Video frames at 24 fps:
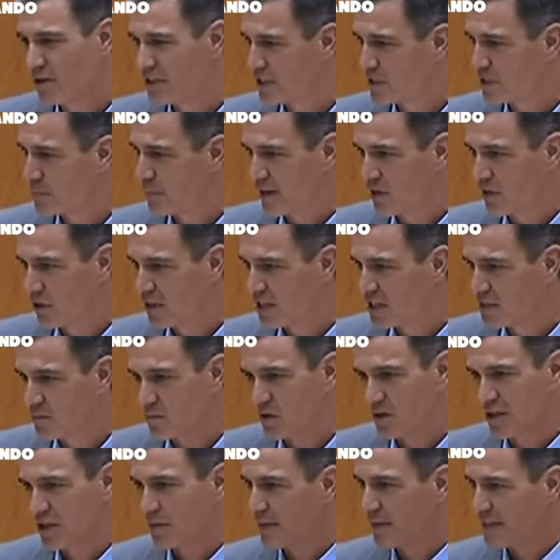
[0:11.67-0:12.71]
de españolismo, ni
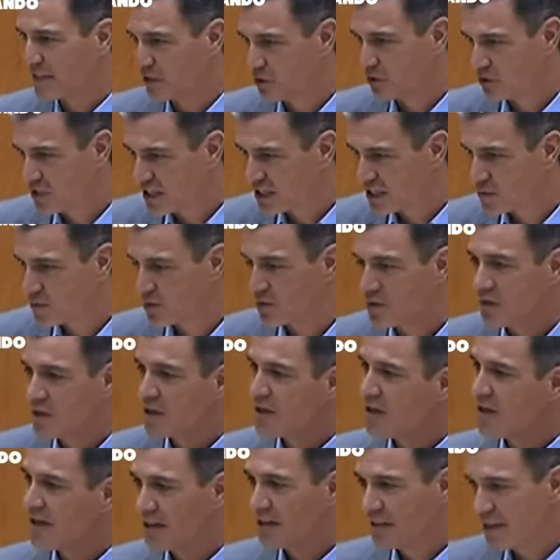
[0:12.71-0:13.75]
de patriotismo,
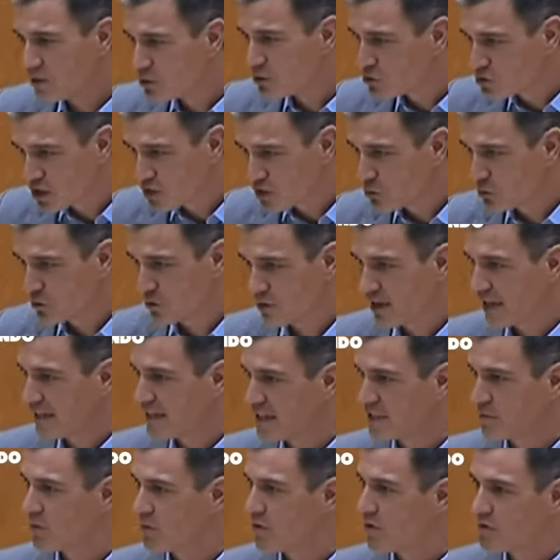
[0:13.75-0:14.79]
ni de
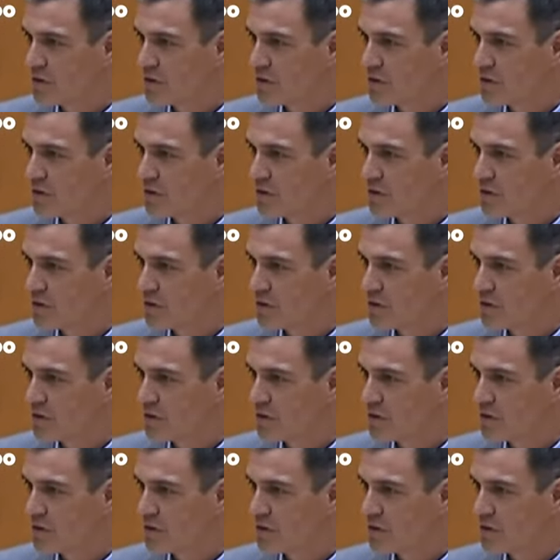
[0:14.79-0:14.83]
constitucionalismo,